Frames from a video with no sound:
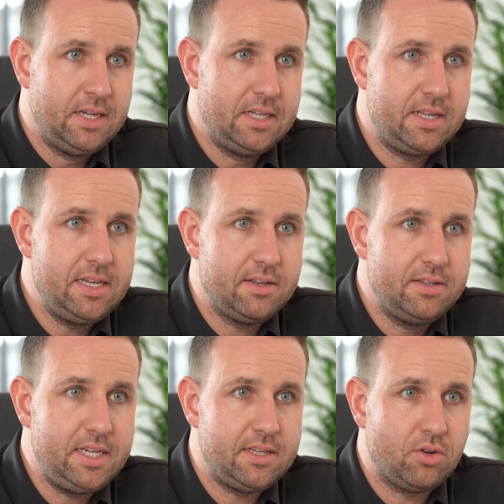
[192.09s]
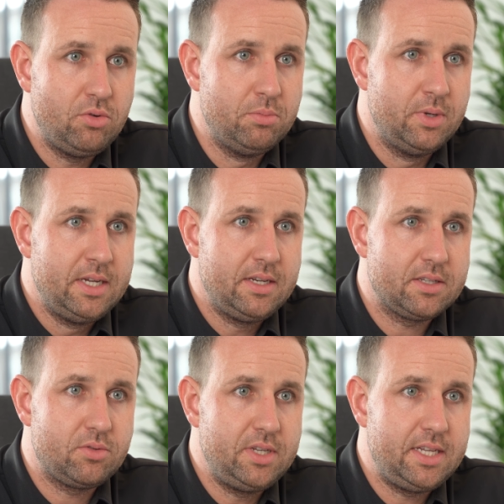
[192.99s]
Es geht nicht darum,
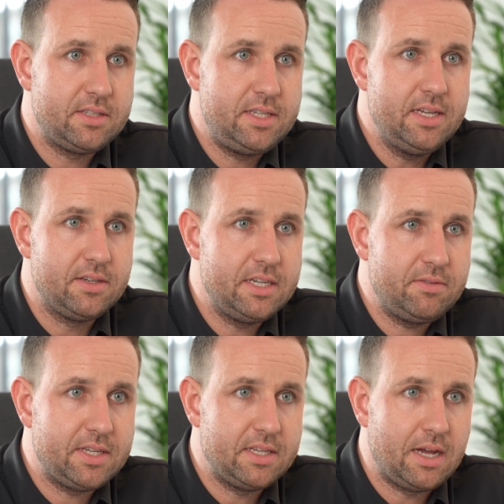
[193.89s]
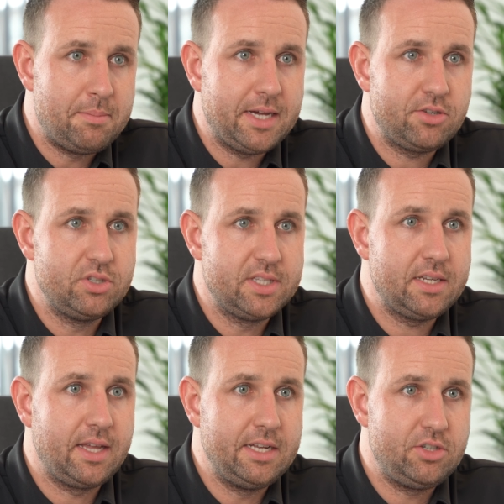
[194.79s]
dass du dich jetzt hier in irgendwelche dramatischen
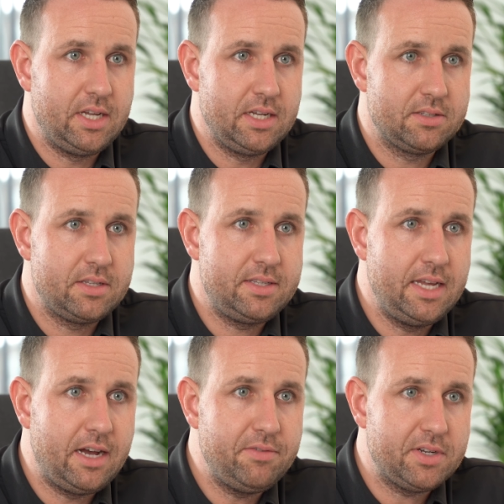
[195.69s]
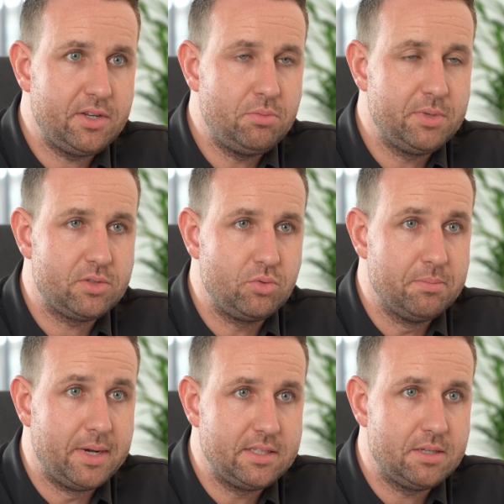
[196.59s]
Sachen reinsteigerst. Es geht einfach darum, dass du
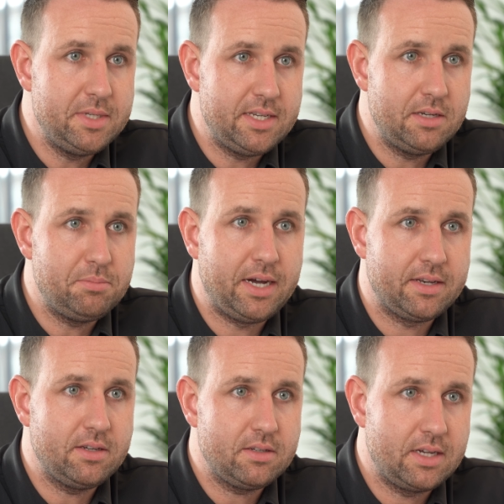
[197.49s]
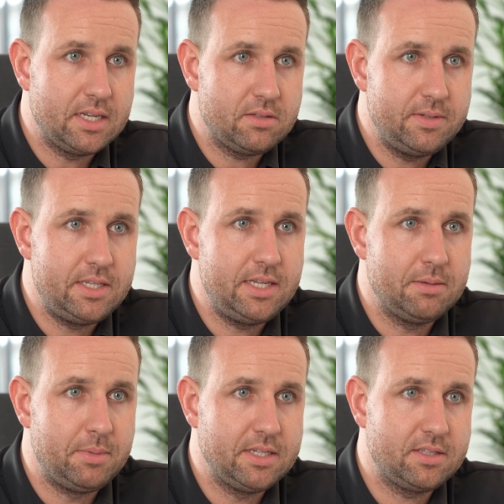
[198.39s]
gemeinsam mit deinem Partner, ganz wichtig,
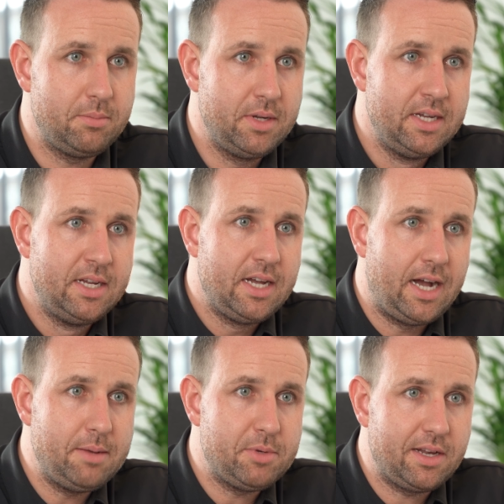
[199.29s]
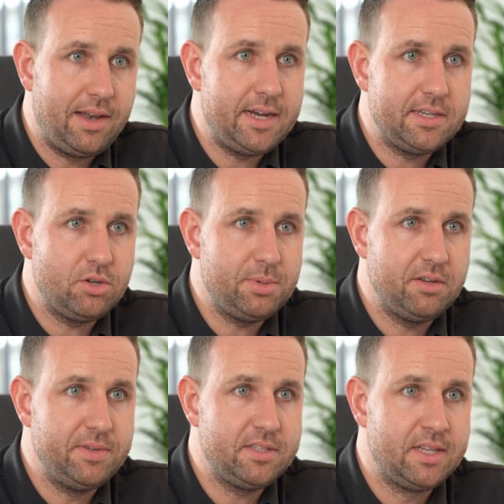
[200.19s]
gemeinsam einmal Klarheit darüber
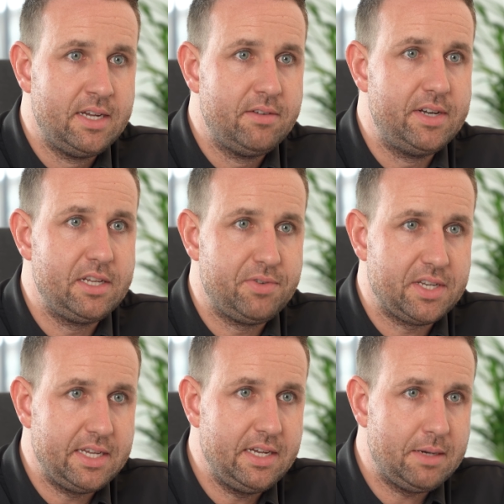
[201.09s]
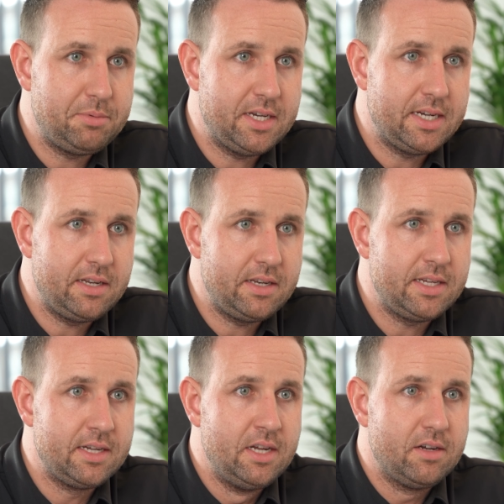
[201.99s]
gewinnst, welche Verträge habt ihr
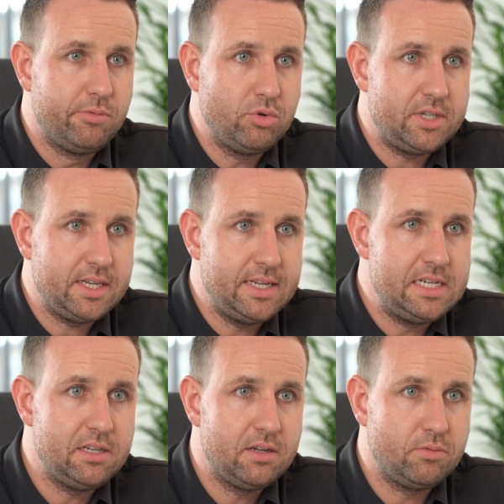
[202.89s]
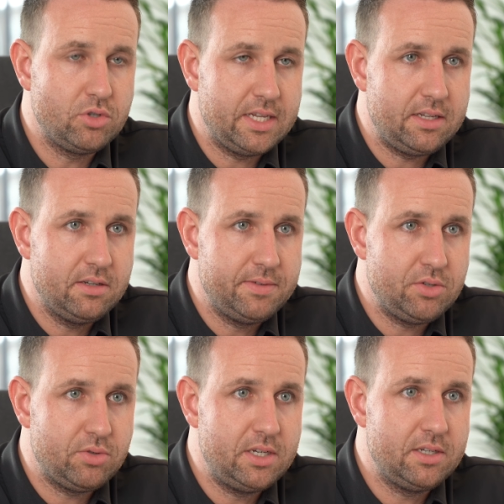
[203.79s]
eigentlich, wo steckt Geld, wo stecken
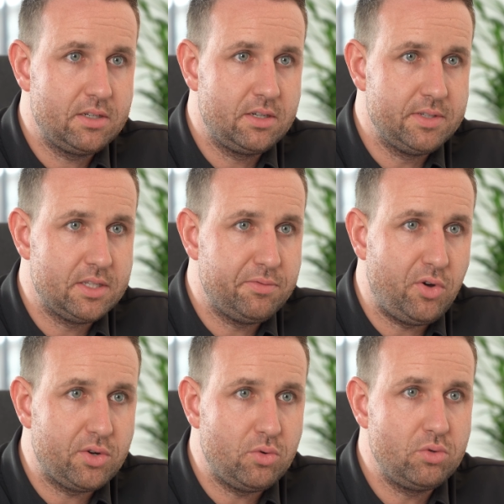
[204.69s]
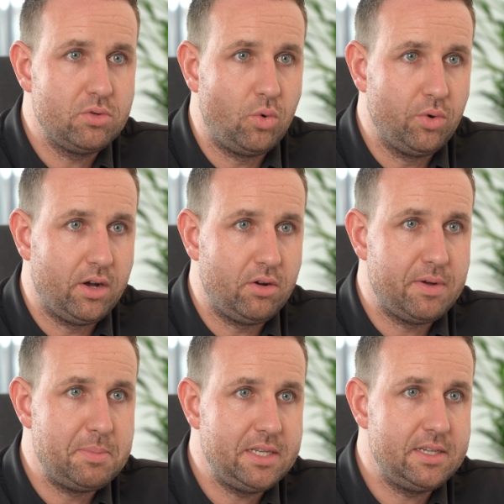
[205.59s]
eventuelle gewisse Forderungen oder auch
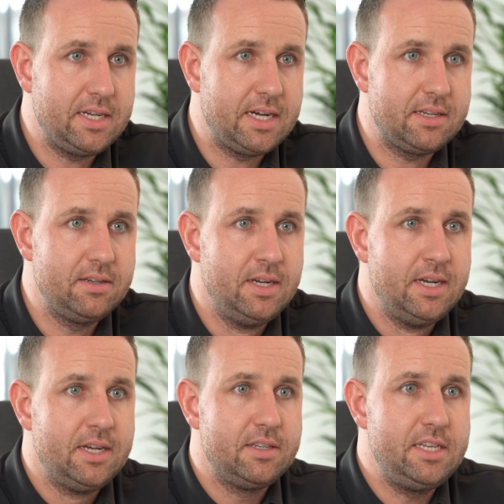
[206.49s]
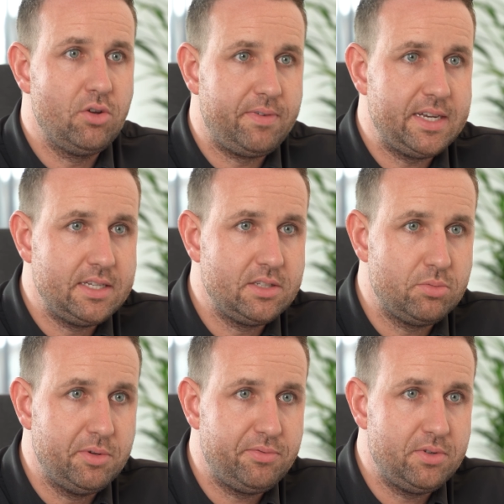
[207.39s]
Verbindlichkeiten, die noch weiterhin zu,
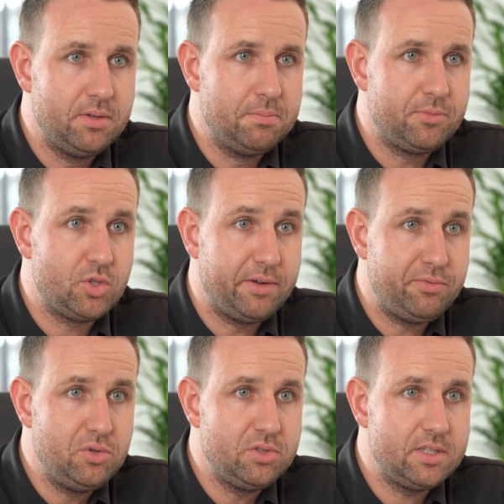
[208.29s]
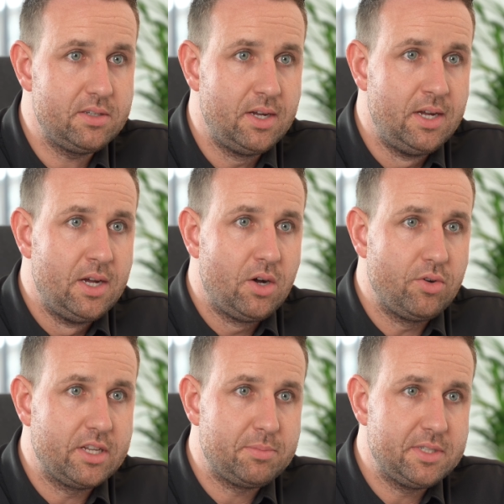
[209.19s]
ähm, zu erfüllen sind
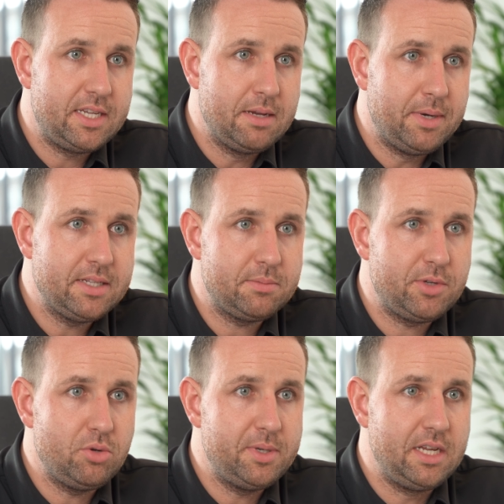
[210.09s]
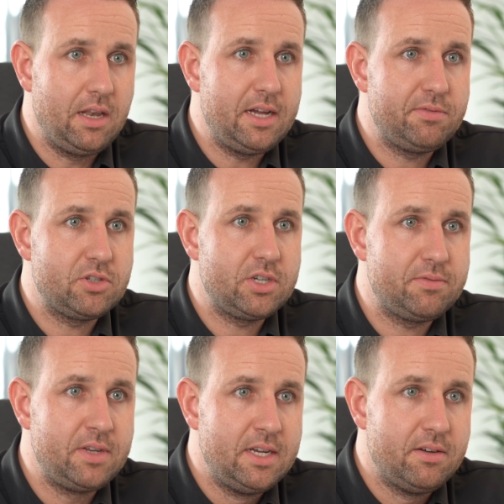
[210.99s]
und dass man sich gemeinsam darüber die Klarheit
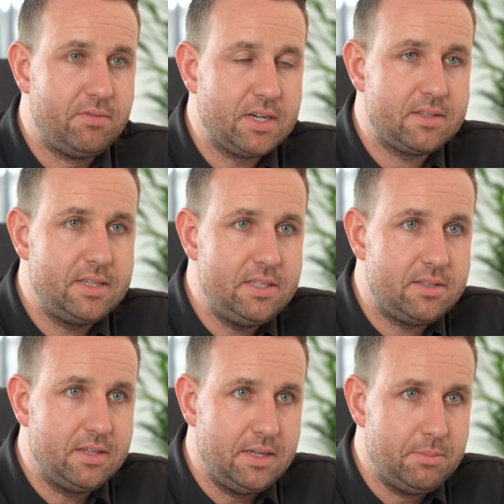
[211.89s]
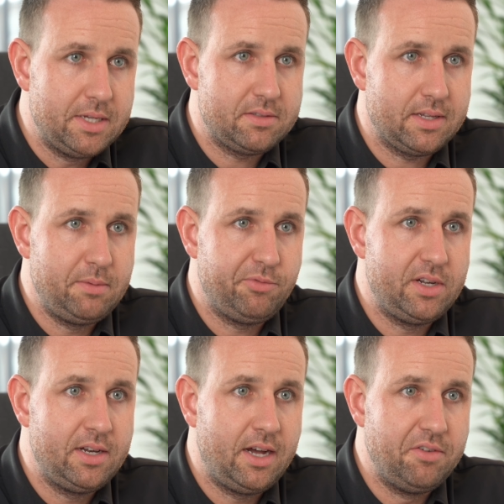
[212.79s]
verschafft, was ist im
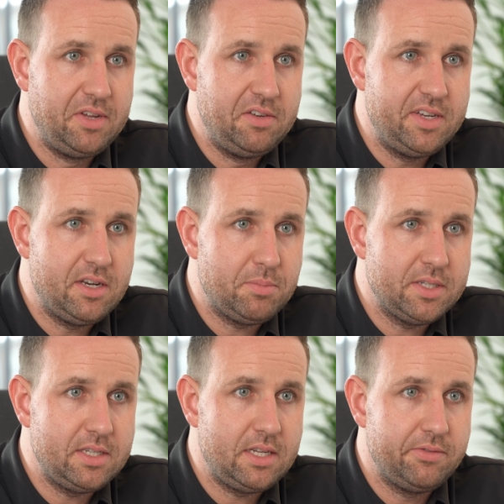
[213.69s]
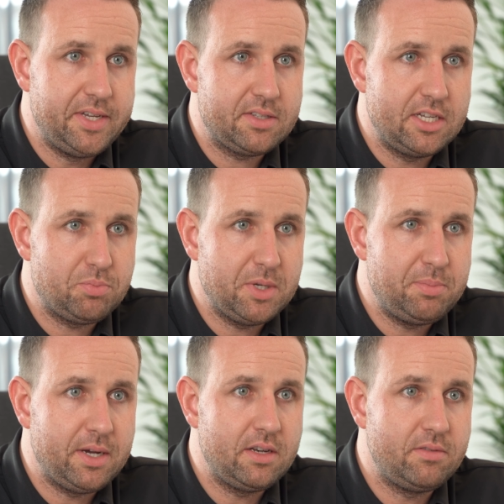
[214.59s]
Extremfall, an wen wendet man sich, wer ist
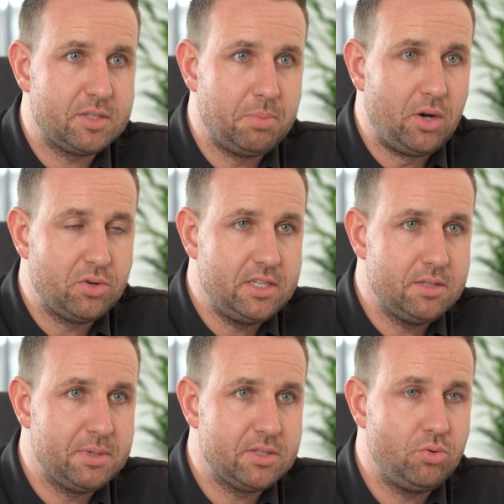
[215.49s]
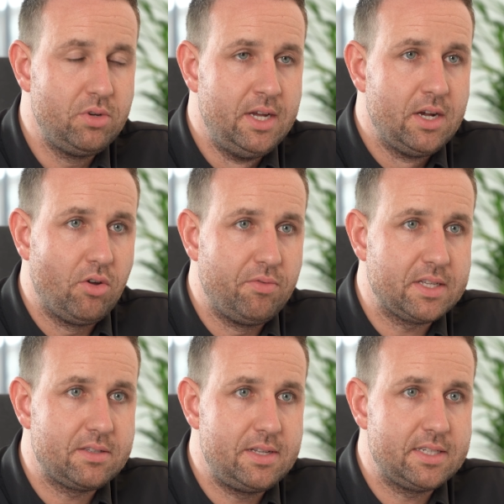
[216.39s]
Ansprechpartner, was braucht diese Person und
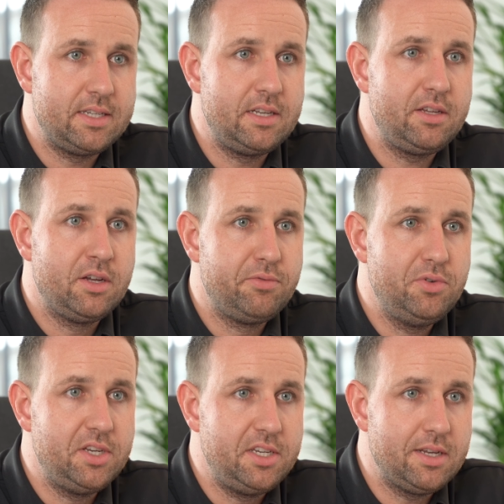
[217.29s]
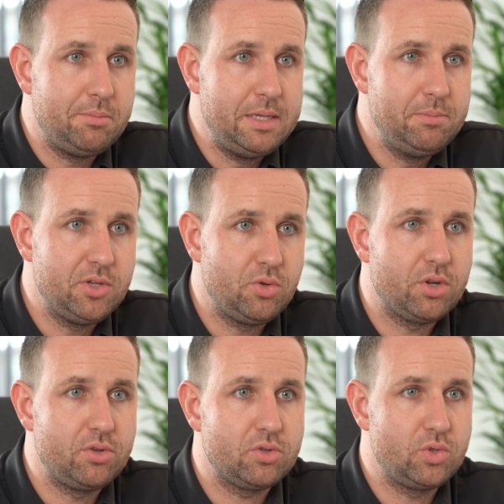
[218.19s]
was ist letztendlich für den Hinterbliebenen
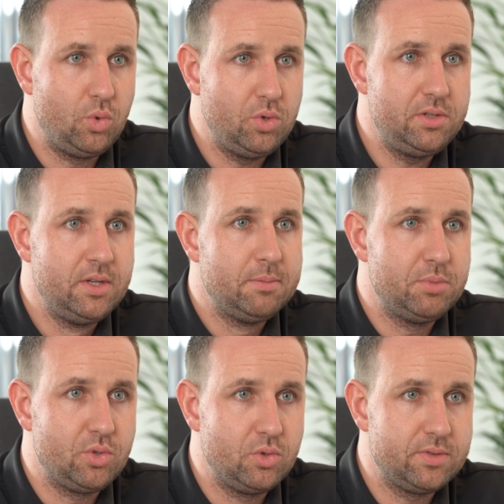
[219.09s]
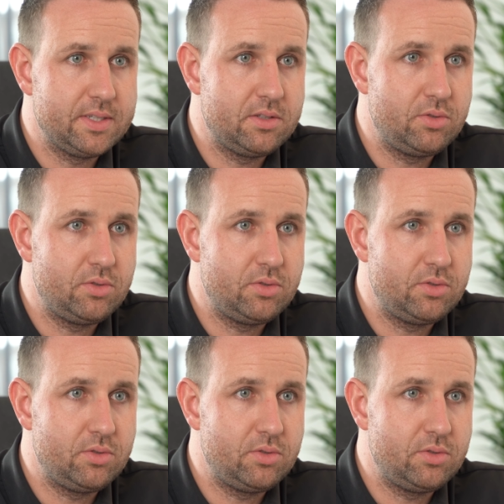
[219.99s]
dort noch zu holen bzw.